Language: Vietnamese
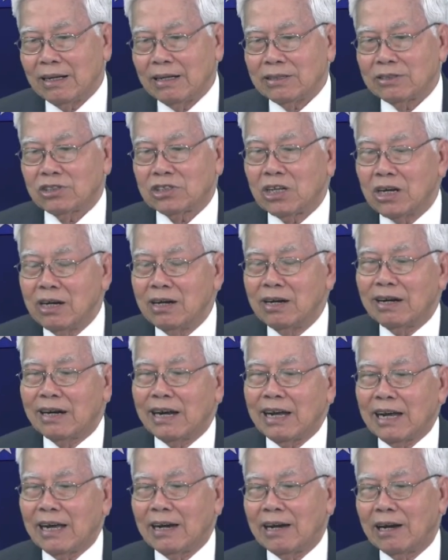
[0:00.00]
sinh
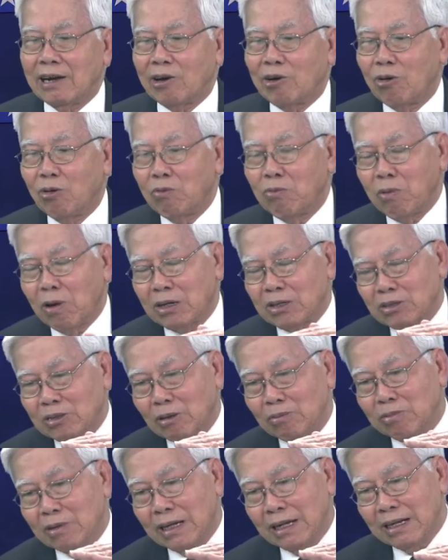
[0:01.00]
ra là khôn ngoan
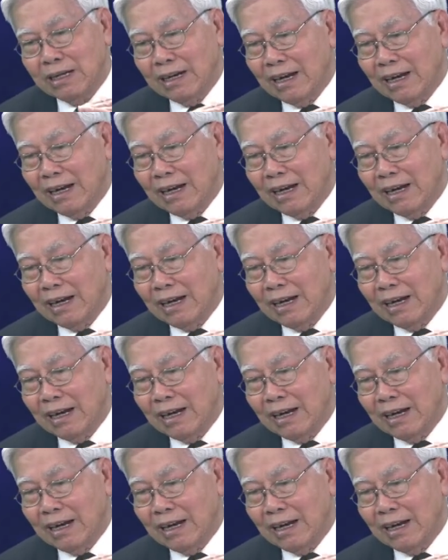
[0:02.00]
trong cái